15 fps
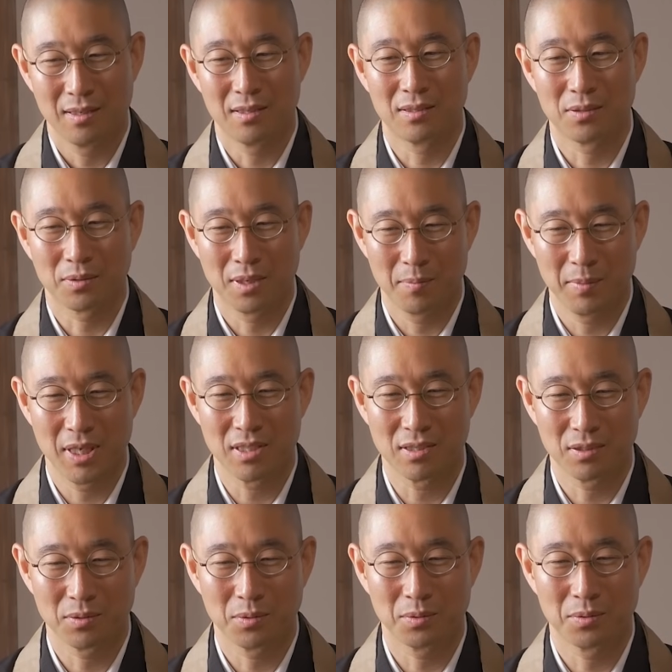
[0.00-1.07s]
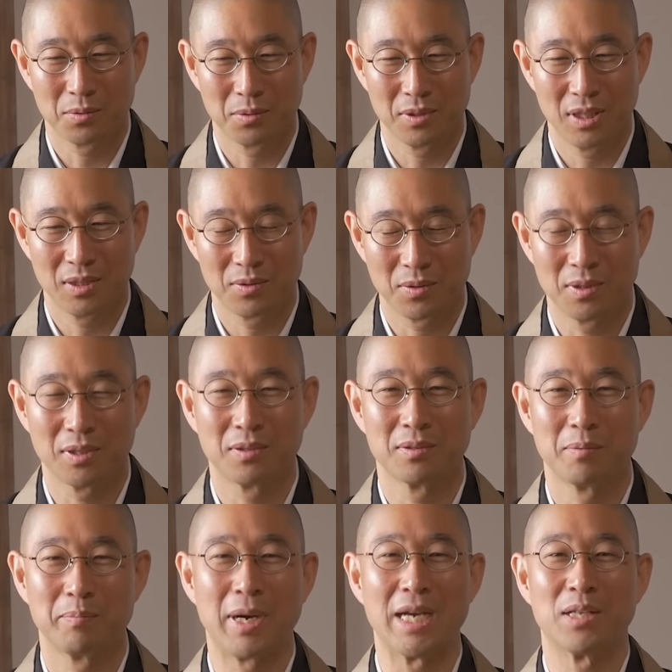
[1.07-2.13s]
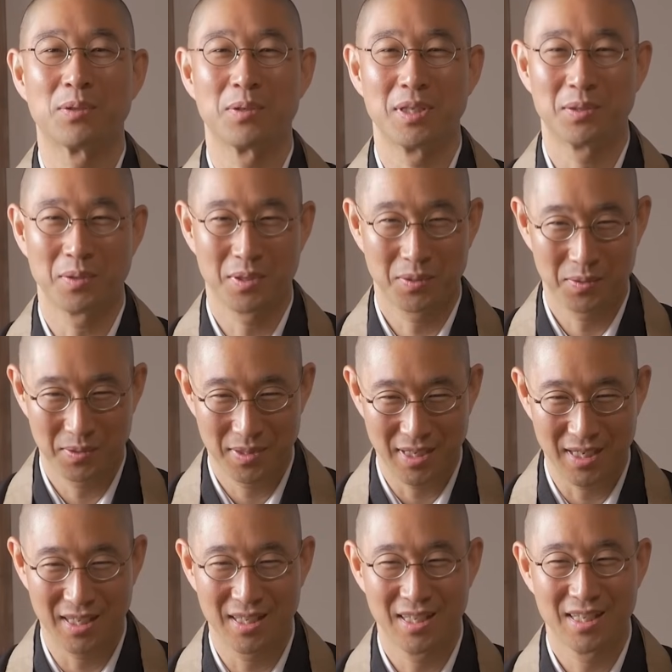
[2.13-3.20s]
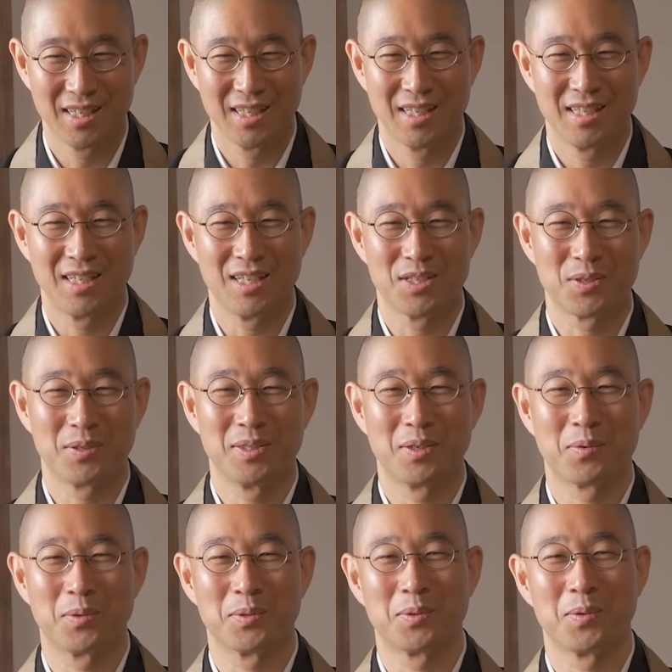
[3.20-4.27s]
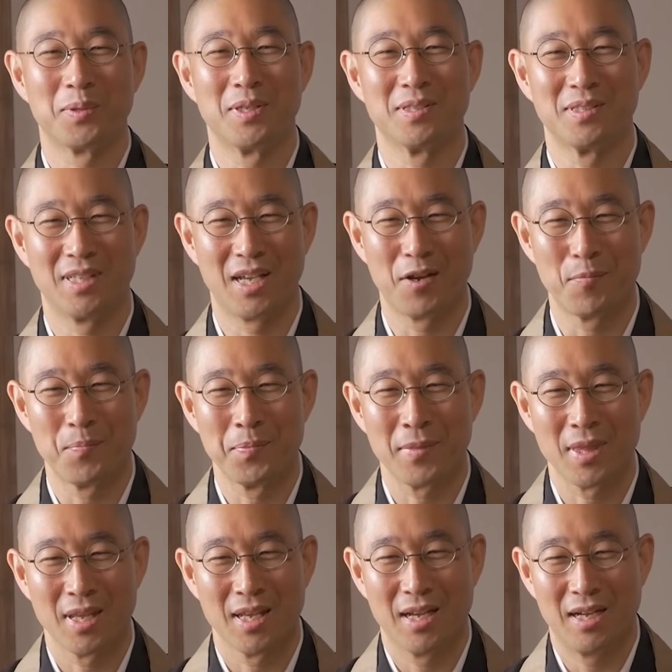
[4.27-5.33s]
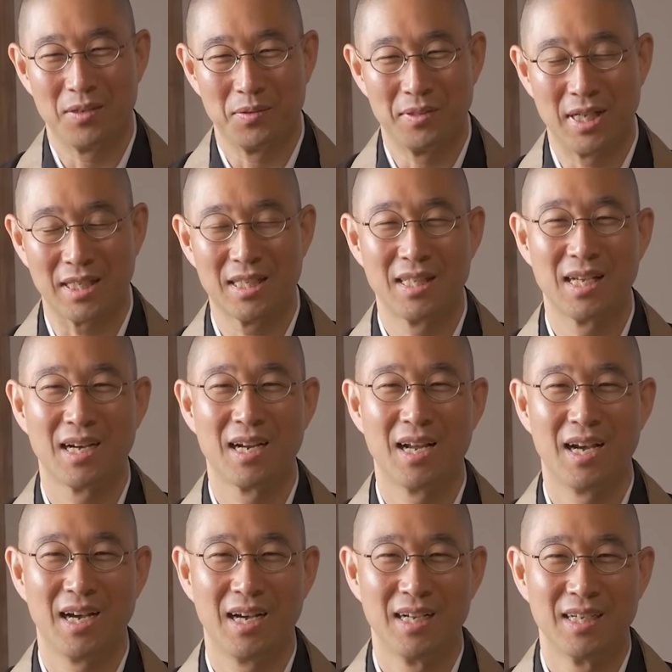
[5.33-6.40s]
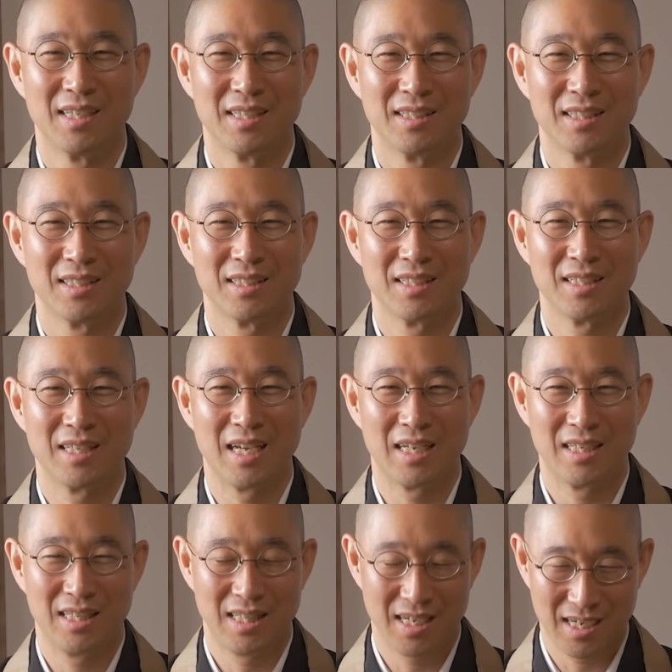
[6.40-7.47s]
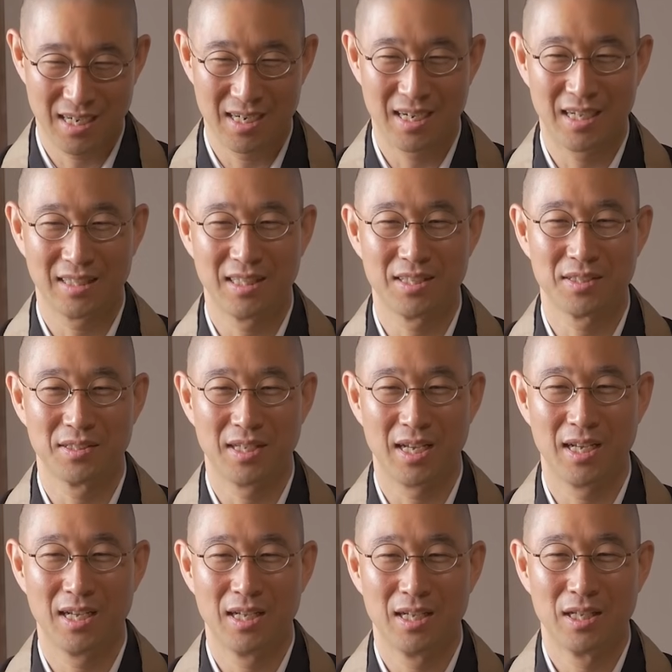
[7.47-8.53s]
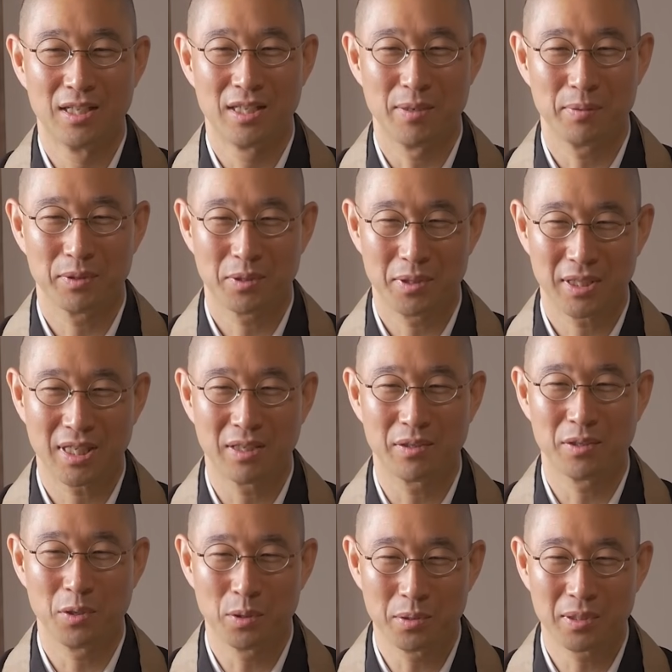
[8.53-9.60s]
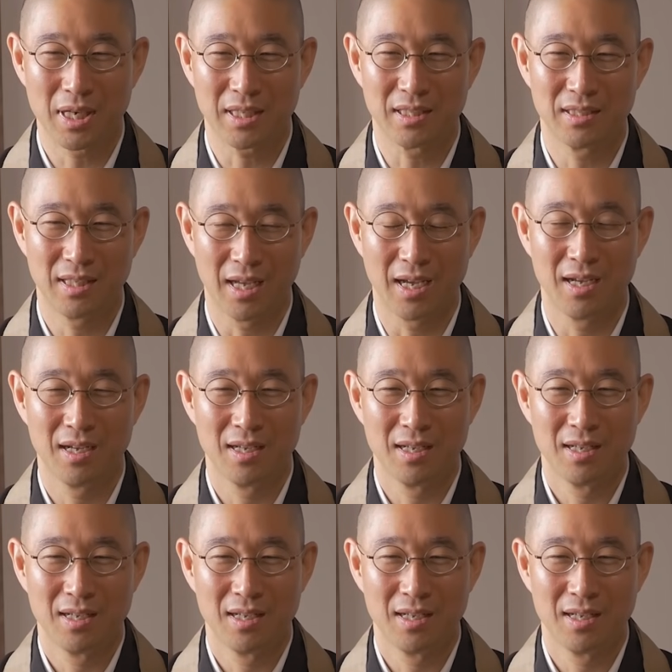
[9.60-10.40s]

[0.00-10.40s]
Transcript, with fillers: 一生懸命仕事に取り組バイトに取り組んだり、えそんなことをですねあの泣きながらやりながらですねでもとにかく夜が来て